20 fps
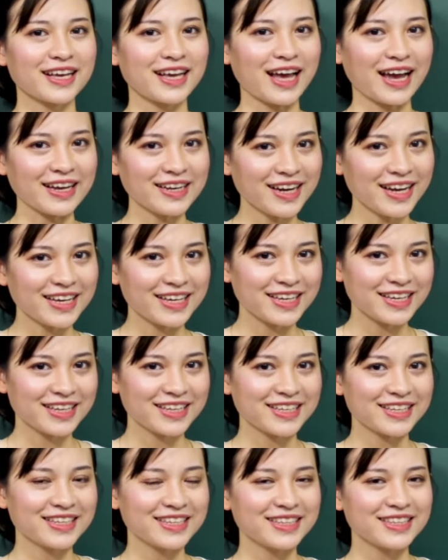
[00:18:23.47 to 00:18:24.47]
cái này
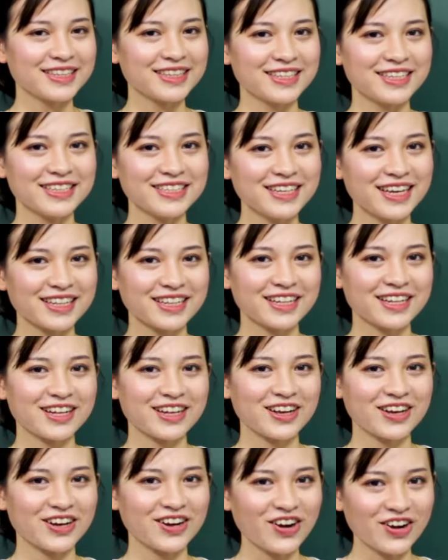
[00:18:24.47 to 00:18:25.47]
tiếng Nhật
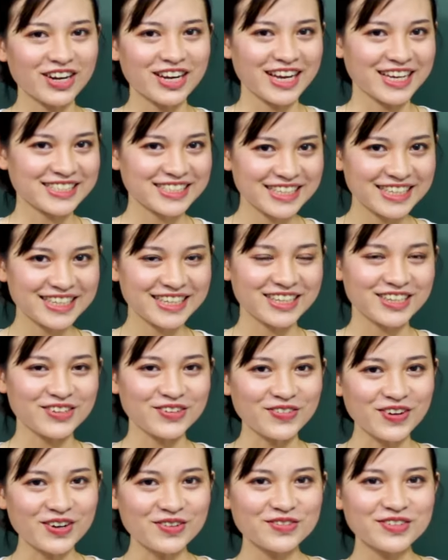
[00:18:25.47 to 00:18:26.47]
gọi là gì,
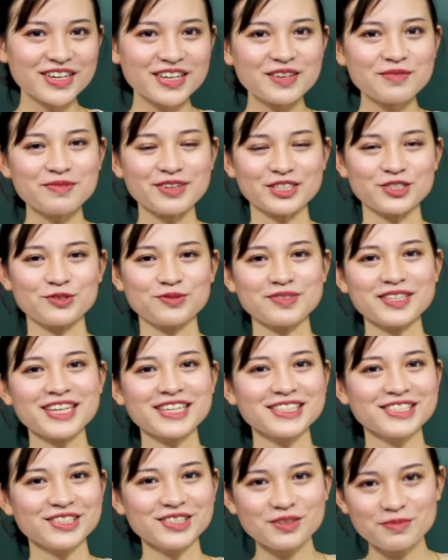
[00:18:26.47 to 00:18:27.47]
đúng không? Khi mà chúng
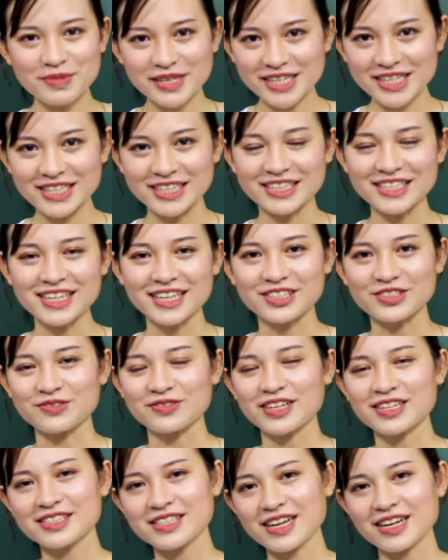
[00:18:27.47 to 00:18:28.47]
ta chưa biết tiếng Nhật,
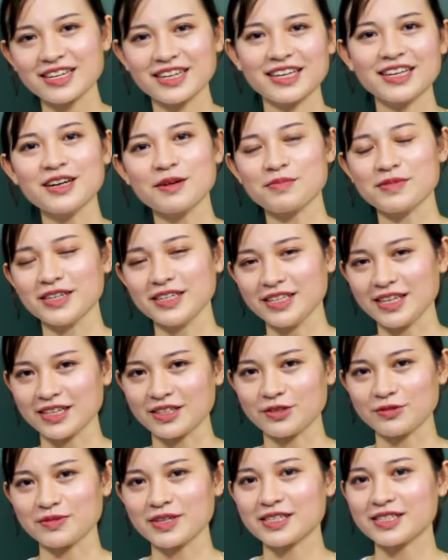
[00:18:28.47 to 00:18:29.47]
chúng ta sang đấy gặp người
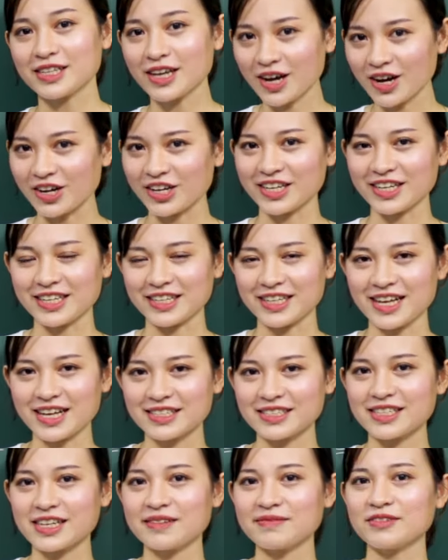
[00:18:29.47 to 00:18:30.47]
Nhật, chúng ta sẽ hỏi người
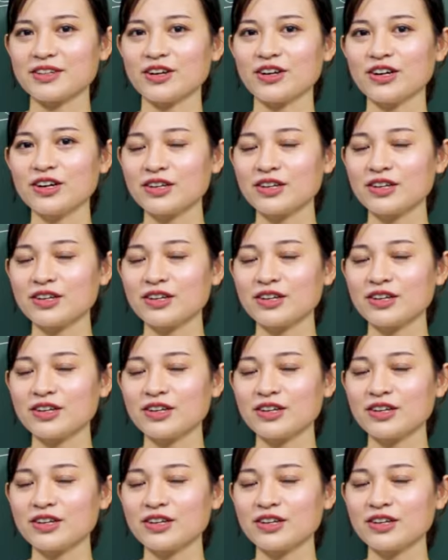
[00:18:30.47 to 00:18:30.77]
ta xem